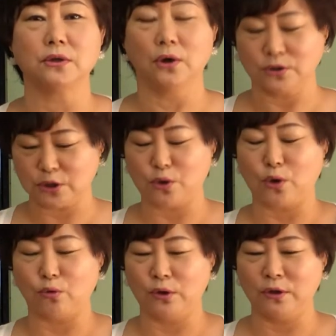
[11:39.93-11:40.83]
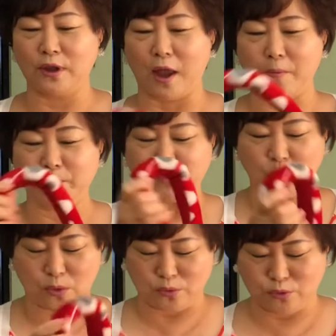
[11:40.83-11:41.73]
어제도 있는데
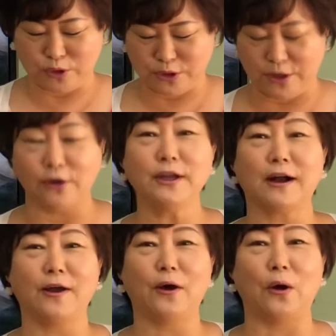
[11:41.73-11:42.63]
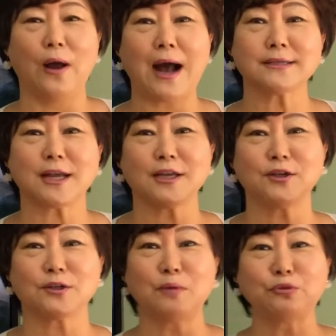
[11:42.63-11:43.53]
우리 예은이가요 항상
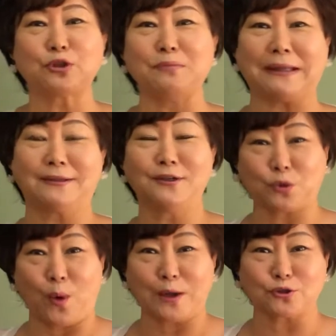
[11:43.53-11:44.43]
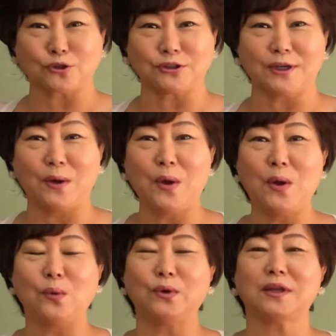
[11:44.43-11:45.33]
이거 컴퓨터 만드는 거 도와주거든요.
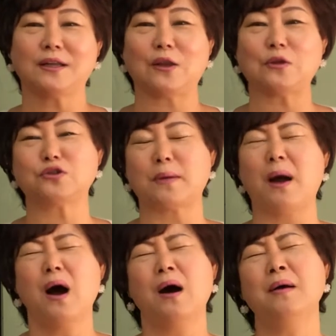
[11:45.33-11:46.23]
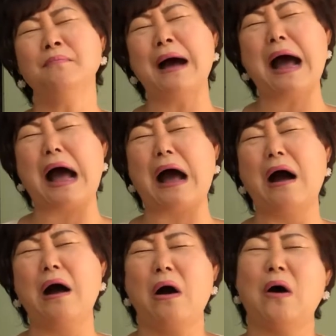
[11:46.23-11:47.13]
우리 딸이 타들 때면 엄마,
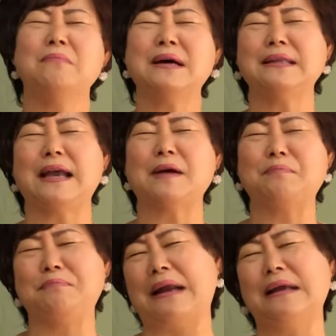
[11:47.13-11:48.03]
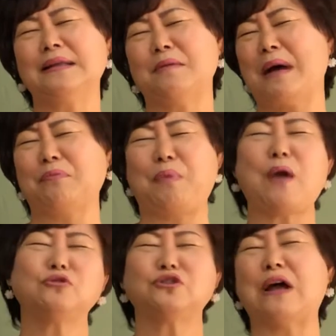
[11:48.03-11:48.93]
엄마 내가 말하는데 막
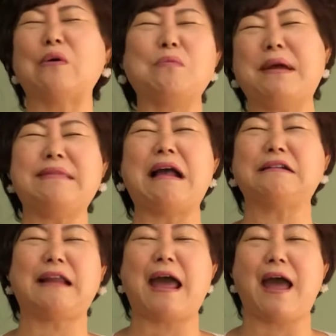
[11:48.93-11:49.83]
배우지도 않고 맨날 그래.